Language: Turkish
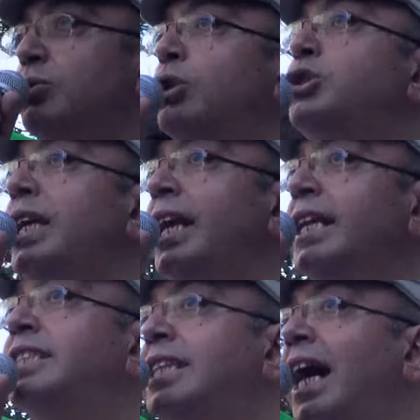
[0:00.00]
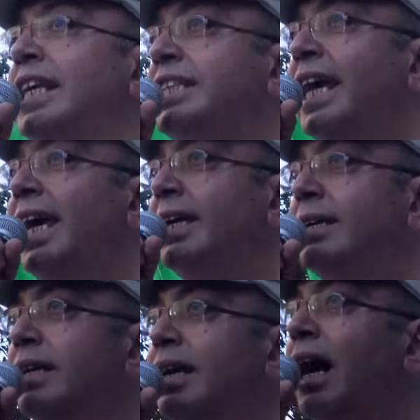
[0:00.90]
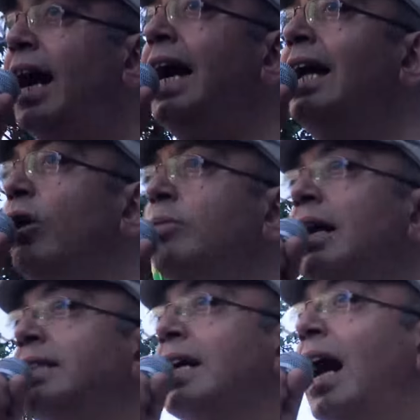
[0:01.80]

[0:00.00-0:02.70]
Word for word: Düşleriniz sadece hayal olmakla